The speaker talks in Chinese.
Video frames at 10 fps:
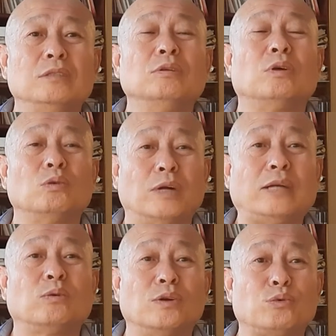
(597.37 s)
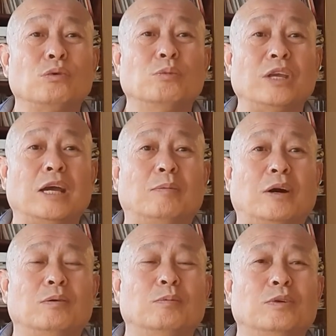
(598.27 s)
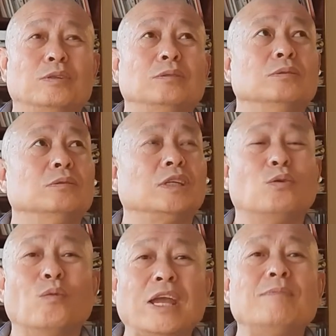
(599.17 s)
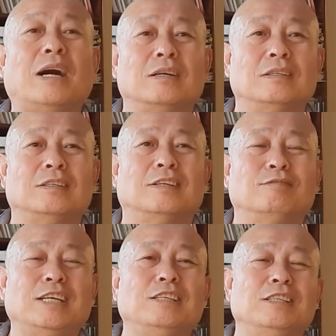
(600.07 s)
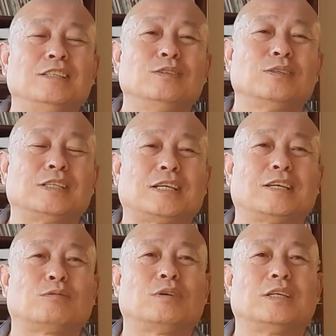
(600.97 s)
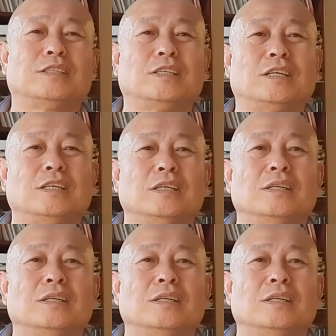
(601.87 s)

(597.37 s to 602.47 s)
因为后来有了畜牧业嘛，我们有这个围嘛，啊，围营里头跟大家做了这个